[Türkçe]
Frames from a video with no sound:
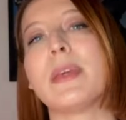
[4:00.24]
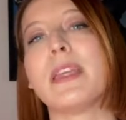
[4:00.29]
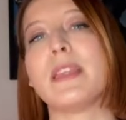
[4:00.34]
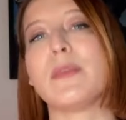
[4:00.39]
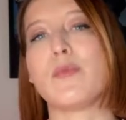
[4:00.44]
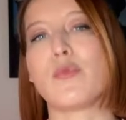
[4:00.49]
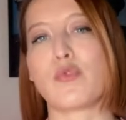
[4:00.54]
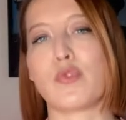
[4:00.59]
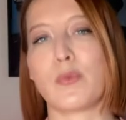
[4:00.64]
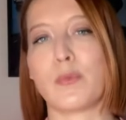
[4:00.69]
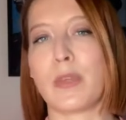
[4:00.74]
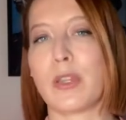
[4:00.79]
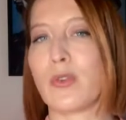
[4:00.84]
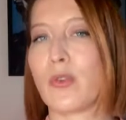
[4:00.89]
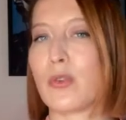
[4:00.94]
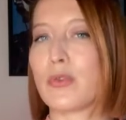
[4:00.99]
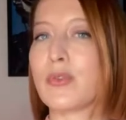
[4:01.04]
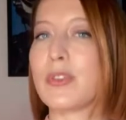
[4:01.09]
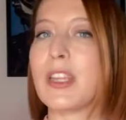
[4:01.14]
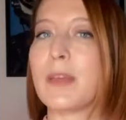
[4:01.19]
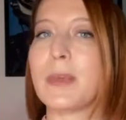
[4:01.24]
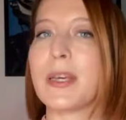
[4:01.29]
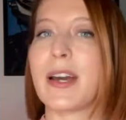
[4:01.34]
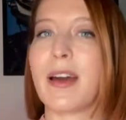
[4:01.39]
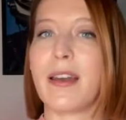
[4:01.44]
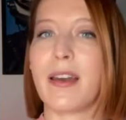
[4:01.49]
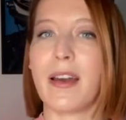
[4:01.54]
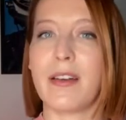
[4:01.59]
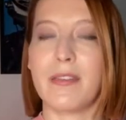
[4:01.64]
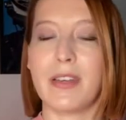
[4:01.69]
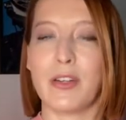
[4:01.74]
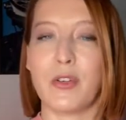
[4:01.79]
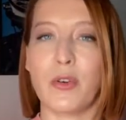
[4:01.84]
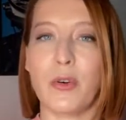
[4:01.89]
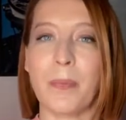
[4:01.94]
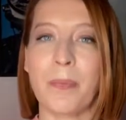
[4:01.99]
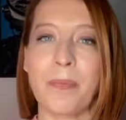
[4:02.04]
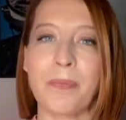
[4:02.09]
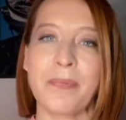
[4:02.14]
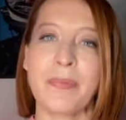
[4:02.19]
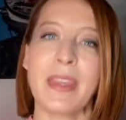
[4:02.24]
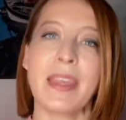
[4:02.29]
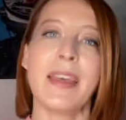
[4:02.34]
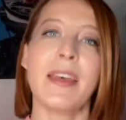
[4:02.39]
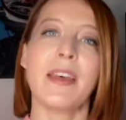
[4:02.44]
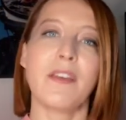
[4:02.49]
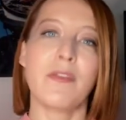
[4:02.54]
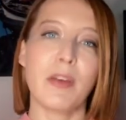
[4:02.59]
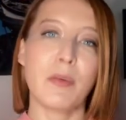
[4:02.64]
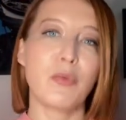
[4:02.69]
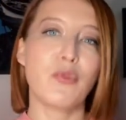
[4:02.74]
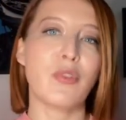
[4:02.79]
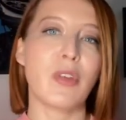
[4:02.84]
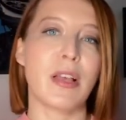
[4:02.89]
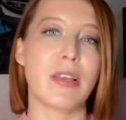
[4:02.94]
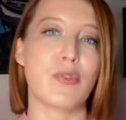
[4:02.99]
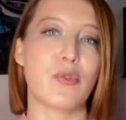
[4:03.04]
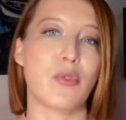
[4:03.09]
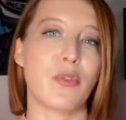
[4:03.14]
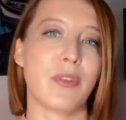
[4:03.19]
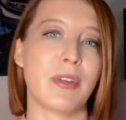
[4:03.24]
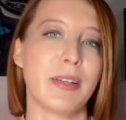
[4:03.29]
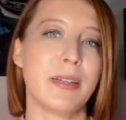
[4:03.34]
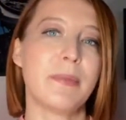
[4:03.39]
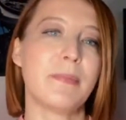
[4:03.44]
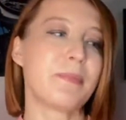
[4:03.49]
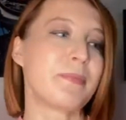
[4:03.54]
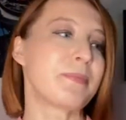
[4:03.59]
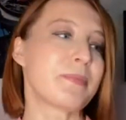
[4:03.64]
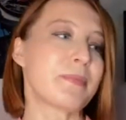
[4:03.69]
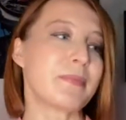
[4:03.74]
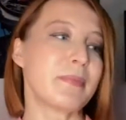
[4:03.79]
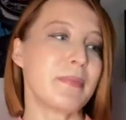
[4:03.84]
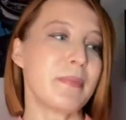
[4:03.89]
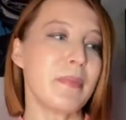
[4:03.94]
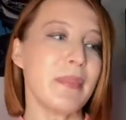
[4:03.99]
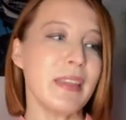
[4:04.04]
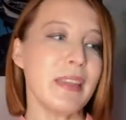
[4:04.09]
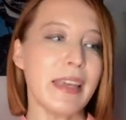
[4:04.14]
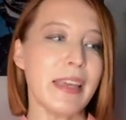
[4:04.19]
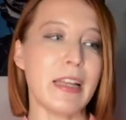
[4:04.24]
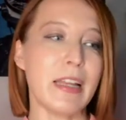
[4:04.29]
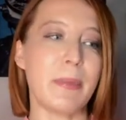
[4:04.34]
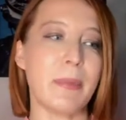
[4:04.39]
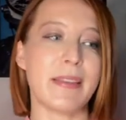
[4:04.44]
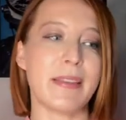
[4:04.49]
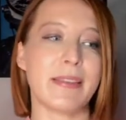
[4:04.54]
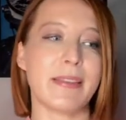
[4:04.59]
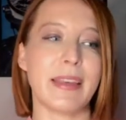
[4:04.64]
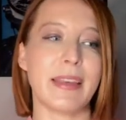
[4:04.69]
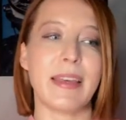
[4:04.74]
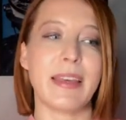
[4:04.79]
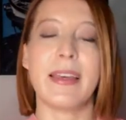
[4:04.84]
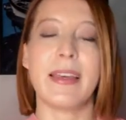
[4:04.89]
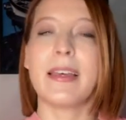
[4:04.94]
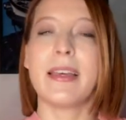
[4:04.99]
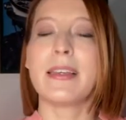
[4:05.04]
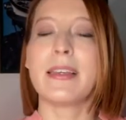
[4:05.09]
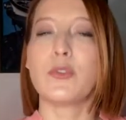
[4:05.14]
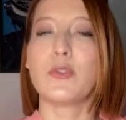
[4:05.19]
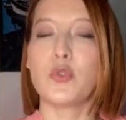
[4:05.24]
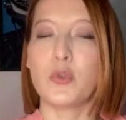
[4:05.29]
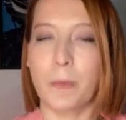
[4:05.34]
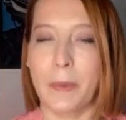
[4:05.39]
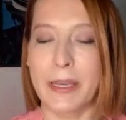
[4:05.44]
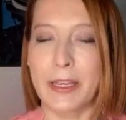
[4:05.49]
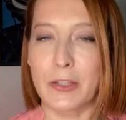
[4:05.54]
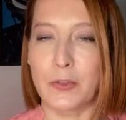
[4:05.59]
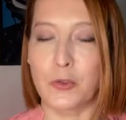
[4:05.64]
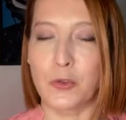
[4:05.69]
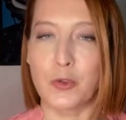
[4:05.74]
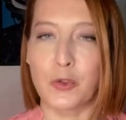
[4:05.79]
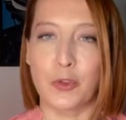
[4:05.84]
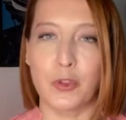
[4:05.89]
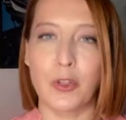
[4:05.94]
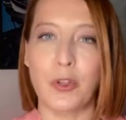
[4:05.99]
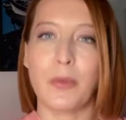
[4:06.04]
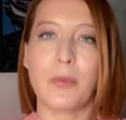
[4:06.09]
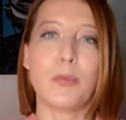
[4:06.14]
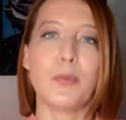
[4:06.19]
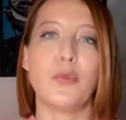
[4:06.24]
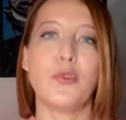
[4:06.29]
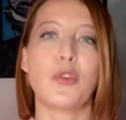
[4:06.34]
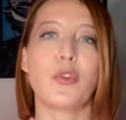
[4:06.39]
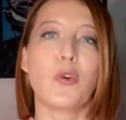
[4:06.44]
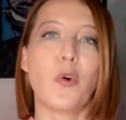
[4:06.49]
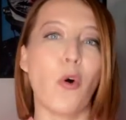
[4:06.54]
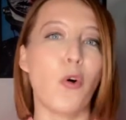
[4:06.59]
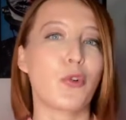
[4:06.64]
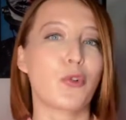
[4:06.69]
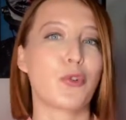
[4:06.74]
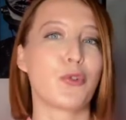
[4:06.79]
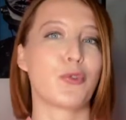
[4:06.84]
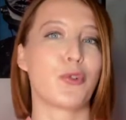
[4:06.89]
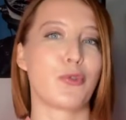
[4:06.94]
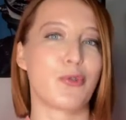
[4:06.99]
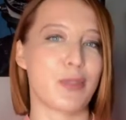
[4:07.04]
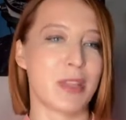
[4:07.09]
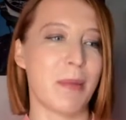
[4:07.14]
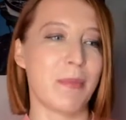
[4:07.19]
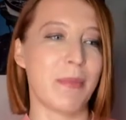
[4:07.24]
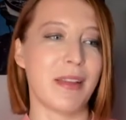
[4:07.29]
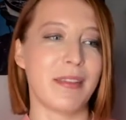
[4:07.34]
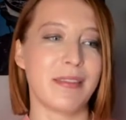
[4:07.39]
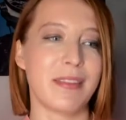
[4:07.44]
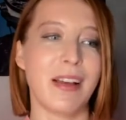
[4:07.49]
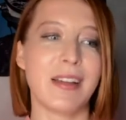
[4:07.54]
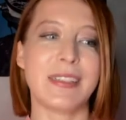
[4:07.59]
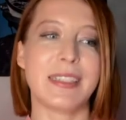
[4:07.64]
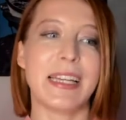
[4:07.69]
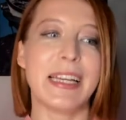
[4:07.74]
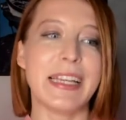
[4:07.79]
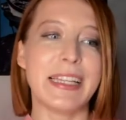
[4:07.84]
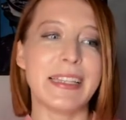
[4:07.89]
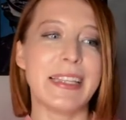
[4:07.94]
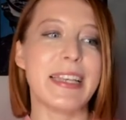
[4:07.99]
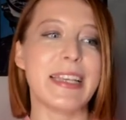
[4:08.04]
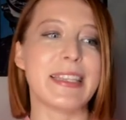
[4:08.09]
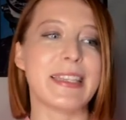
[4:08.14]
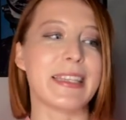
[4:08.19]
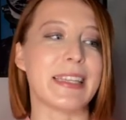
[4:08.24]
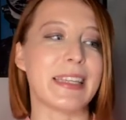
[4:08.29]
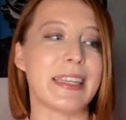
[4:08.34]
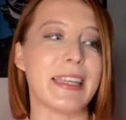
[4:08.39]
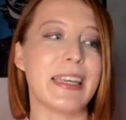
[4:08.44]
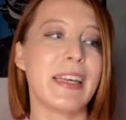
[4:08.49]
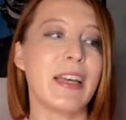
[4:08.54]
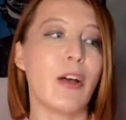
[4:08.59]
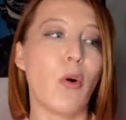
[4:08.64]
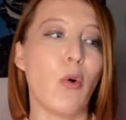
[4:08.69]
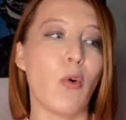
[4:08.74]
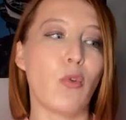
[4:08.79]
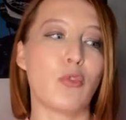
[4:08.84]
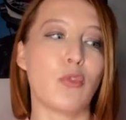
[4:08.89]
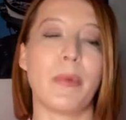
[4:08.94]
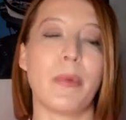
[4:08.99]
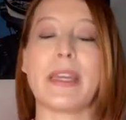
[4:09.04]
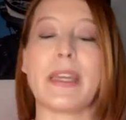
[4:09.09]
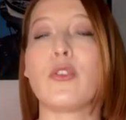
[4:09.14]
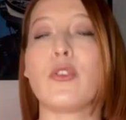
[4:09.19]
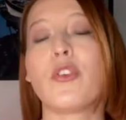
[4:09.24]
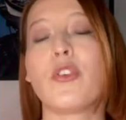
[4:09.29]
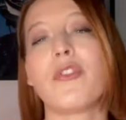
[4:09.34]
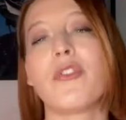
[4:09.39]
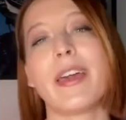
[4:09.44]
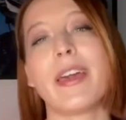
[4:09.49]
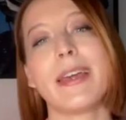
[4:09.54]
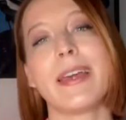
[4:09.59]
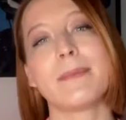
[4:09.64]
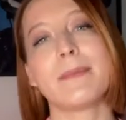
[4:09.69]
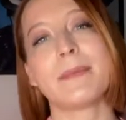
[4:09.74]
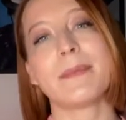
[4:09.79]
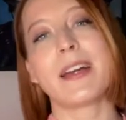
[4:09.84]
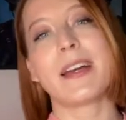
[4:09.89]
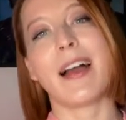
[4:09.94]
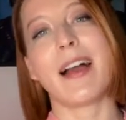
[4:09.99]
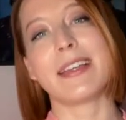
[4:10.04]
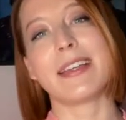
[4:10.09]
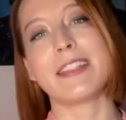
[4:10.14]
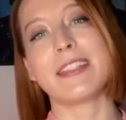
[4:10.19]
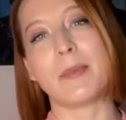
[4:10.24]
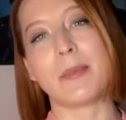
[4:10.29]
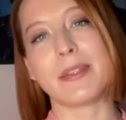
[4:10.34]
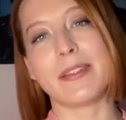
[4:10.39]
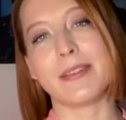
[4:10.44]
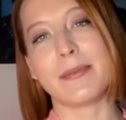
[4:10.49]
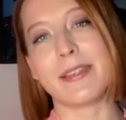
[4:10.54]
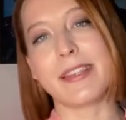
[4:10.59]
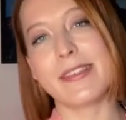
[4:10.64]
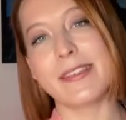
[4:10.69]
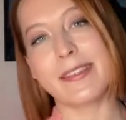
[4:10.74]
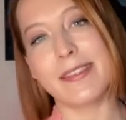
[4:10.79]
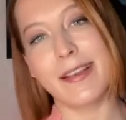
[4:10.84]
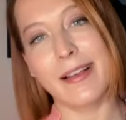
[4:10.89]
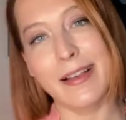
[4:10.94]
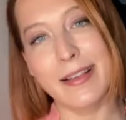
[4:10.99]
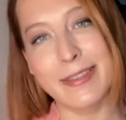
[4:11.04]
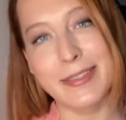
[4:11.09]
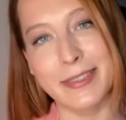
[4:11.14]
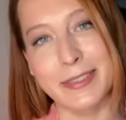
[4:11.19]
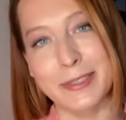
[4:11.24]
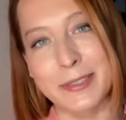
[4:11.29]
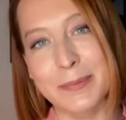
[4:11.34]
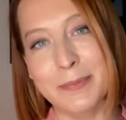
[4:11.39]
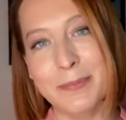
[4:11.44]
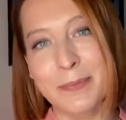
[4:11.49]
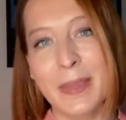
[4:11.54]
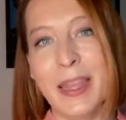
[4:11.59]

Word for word: benim yüzümden oldu diye bir karar veriyor. Ve bundan sonra elbette şüpheye düşüyor. Büyük korku dolu zamanlar ne yazık ki onu bekliyor ve kaygı demetiniz hazır.